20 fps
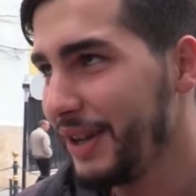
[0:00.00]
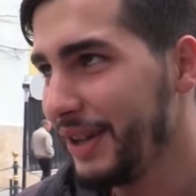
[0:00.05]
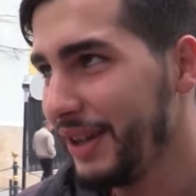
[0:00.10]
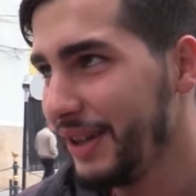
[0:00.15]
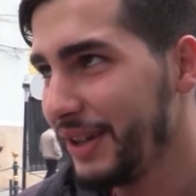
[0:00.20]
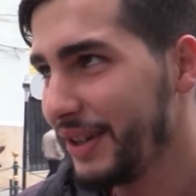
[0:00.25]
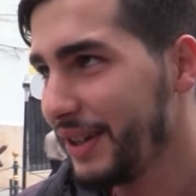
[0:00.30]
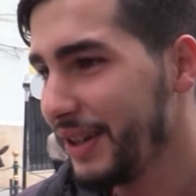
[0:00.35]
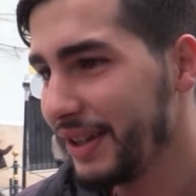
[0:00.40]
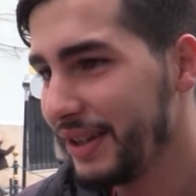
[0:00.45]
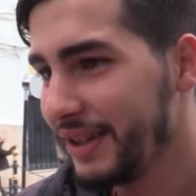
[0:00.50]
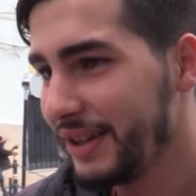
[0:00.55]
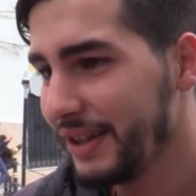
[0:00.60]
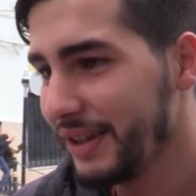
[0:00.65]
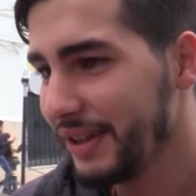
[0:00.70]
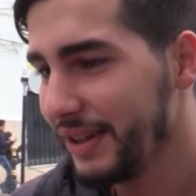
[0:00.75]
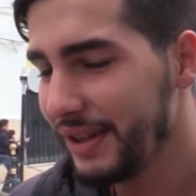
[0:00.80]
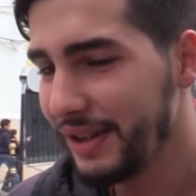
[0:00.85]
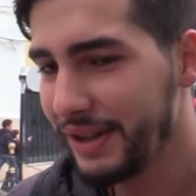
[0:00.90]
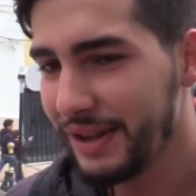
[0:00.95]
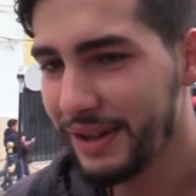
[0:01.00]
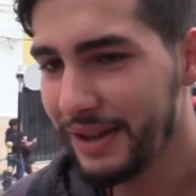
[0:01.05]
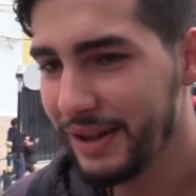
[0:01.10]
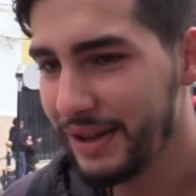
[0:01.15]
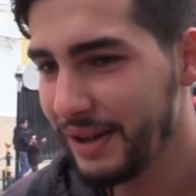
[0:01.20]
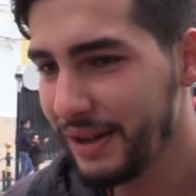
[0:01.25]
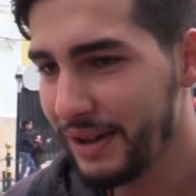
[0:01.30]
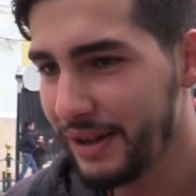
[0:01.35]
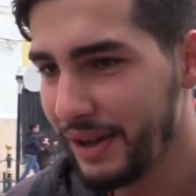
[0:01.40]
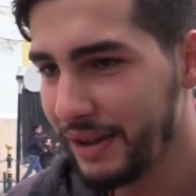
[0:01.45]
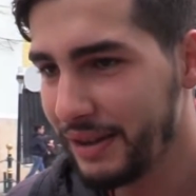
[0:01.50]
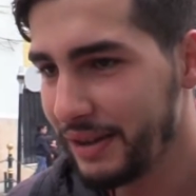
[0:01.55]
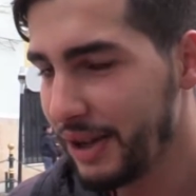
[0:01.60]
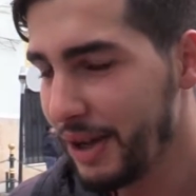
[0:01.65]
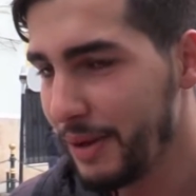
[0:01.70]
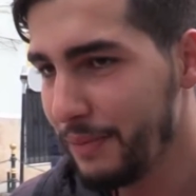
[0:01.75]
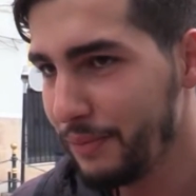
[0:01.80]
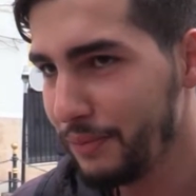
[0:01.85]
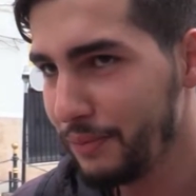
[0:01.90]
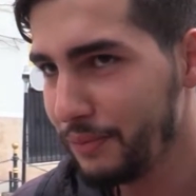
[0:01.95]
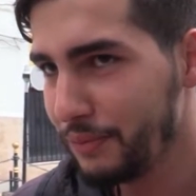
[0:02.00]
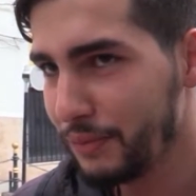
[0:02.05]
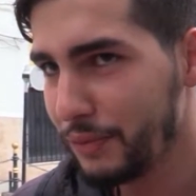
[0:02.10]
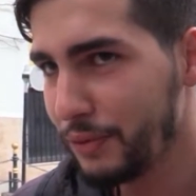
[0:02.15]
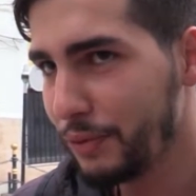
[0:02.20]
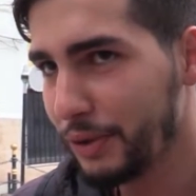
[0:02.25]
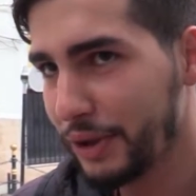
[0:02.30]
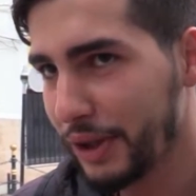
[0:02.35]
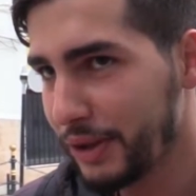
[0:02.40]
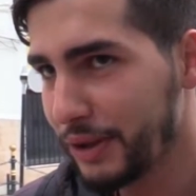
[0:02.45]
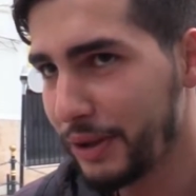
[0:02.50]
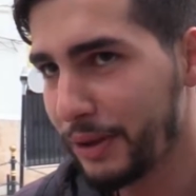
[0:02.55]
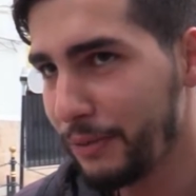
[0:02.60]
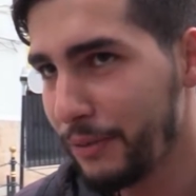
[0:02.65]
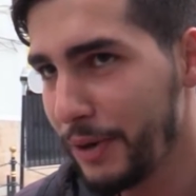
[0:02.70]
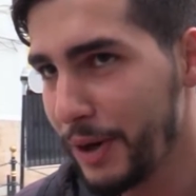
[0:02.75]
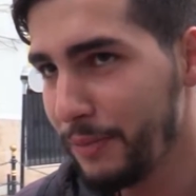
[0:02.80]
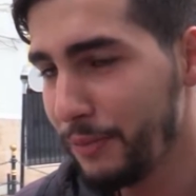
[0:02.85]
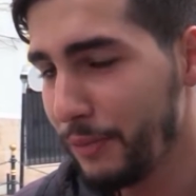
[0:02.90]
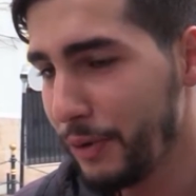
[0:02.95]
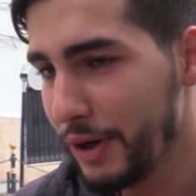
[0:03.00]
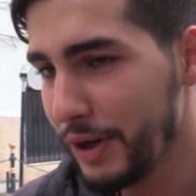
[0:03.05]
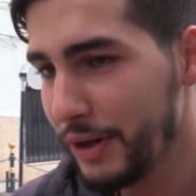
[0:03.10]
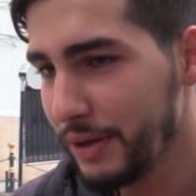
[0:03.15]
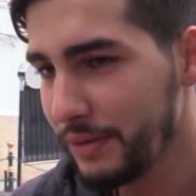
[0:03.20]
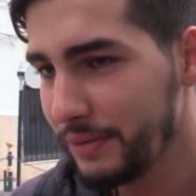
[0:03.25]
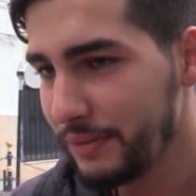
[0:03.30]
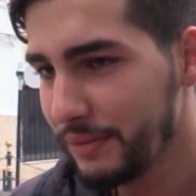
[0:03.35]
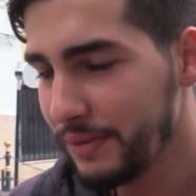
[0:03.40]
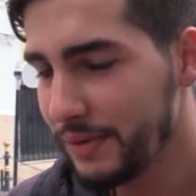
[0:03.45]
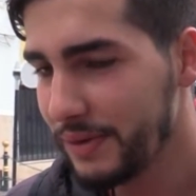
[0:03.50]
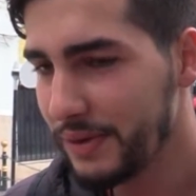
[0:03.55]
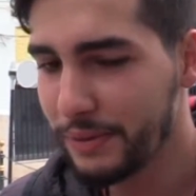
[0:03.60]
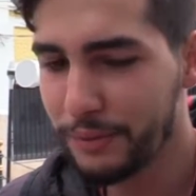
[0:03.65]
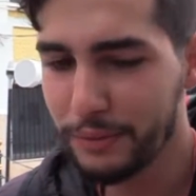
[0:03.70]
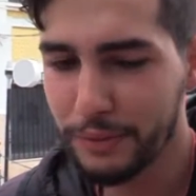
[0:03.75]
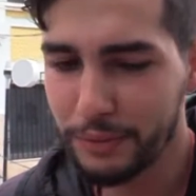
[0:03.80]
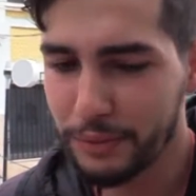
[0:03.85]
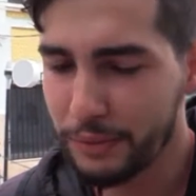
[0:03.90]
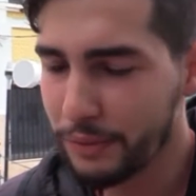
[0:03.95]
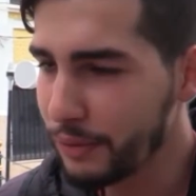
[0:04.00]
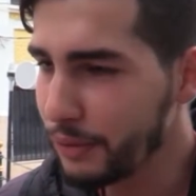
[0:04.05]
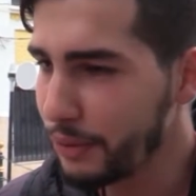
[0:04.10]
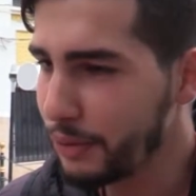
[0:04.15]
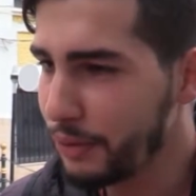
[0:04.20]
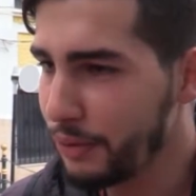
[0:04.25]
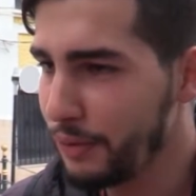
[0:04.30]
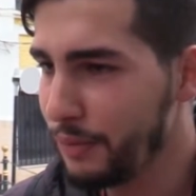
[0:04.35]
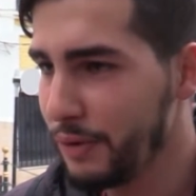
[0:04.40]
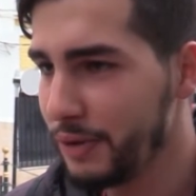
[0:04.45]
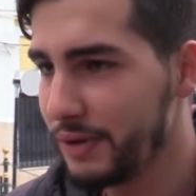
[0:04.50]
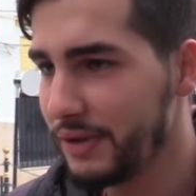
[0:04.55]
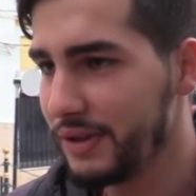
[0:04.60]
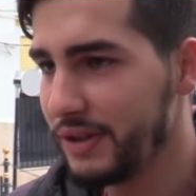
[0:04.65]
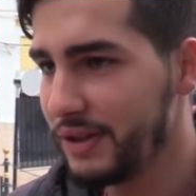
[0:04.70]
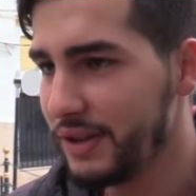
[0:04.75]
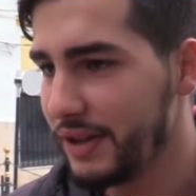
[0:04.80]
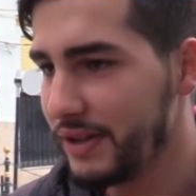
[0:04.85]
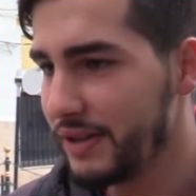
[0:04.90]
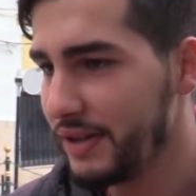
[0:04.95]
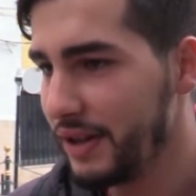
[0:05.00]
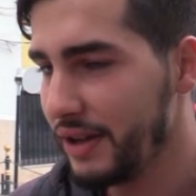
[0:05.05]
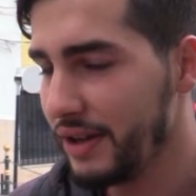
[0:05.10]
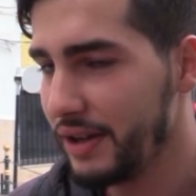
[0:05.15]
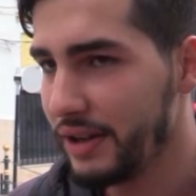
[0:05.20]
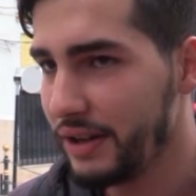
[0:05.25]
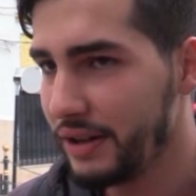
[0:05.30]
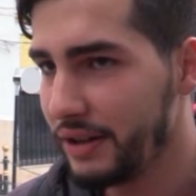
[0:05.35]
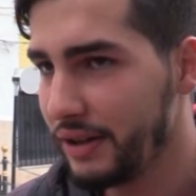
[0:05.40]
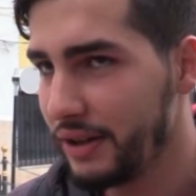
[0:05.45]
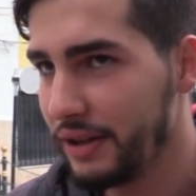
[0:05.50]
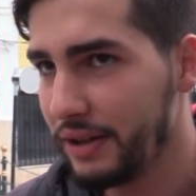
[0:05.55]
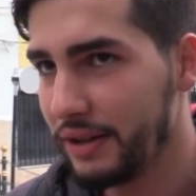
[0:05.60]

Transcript: للحراك آه، عندهم دوكا تروا موا نصوروا كل رموز الجزائر